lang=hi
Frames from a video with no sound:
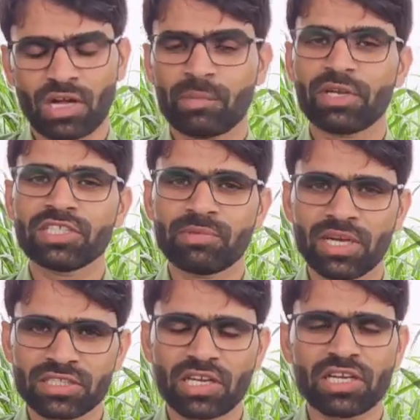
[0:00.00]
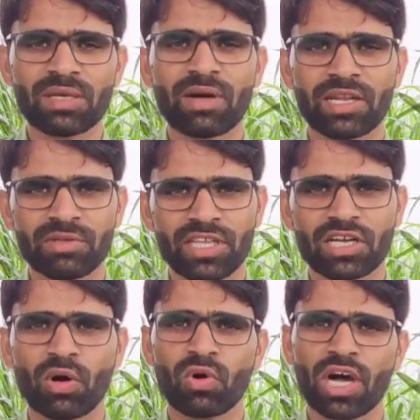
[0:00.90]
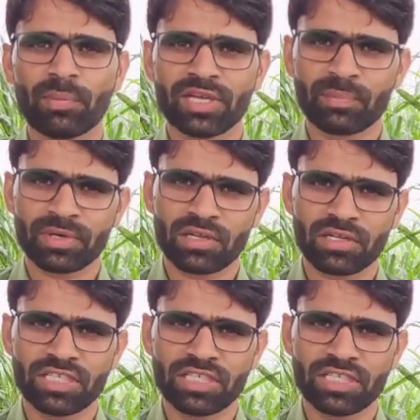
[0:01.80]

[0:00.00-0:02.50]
आपने जब यात्रा के बारे में देखा होगा आप या पर,